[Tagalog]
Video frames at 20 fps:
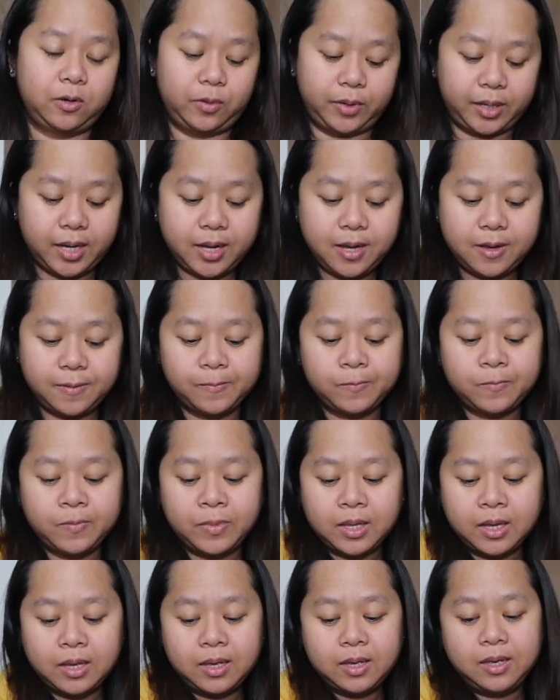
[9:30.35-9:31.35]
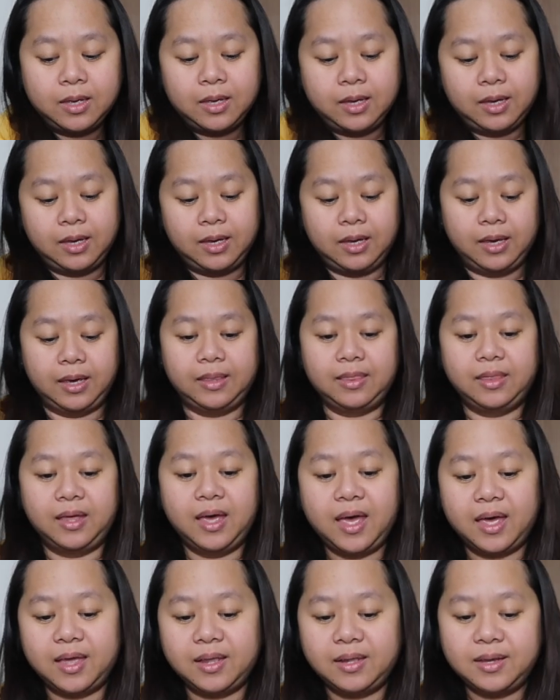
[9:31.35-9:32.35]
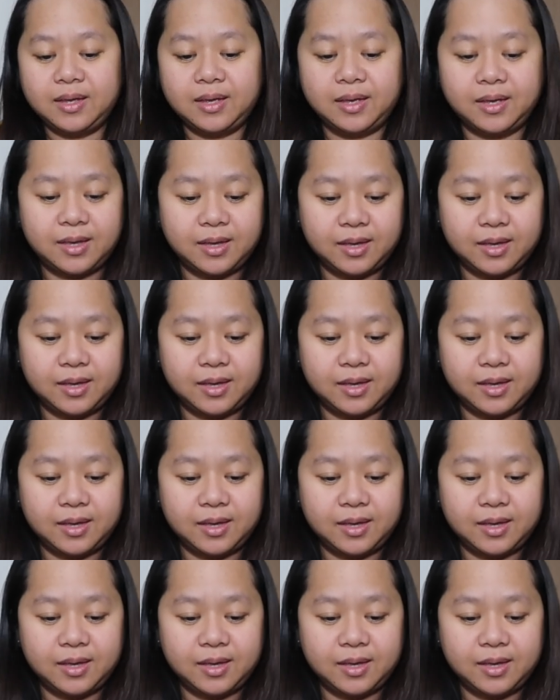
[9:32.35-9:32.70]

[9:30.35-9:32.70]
Okay? And then,